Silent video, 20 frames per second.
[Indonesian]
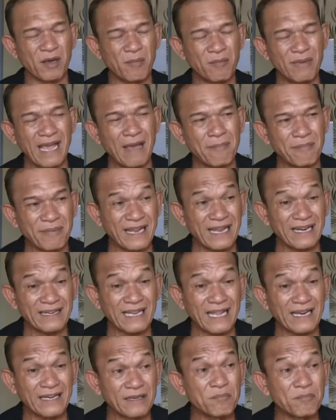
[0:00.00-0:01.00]
pembapean
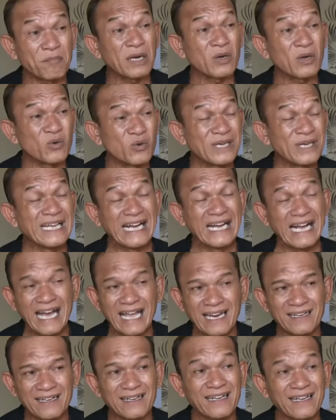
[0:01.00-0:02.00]
tadi penuh
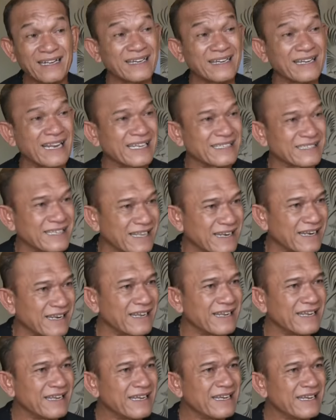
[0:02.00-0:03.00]
dengan kekerasan
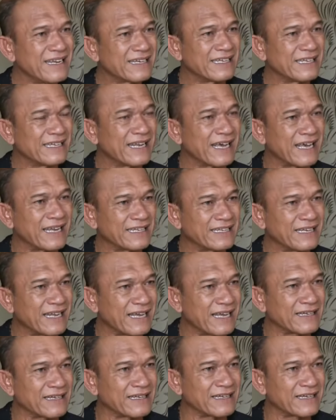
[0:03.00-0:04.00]

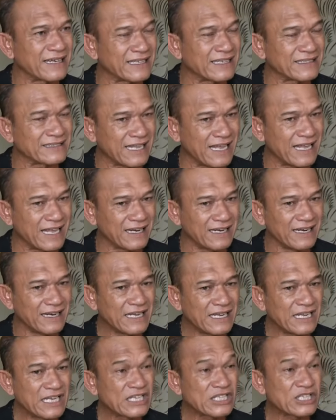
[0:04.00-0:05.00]
tindakan-tindakan kekerasan
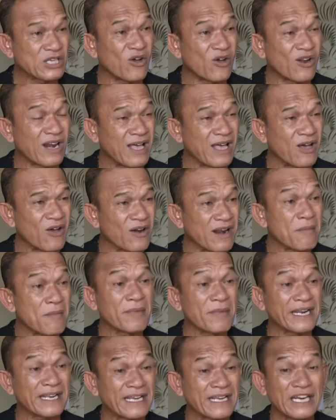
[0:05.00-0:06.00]
seolah-olah
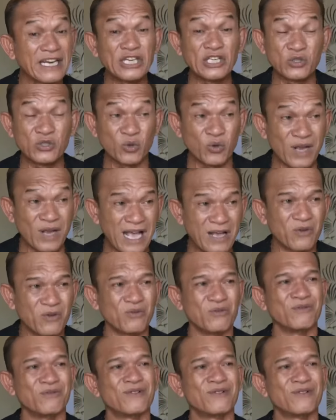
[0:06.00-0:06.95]
mereka disuruh ngaku.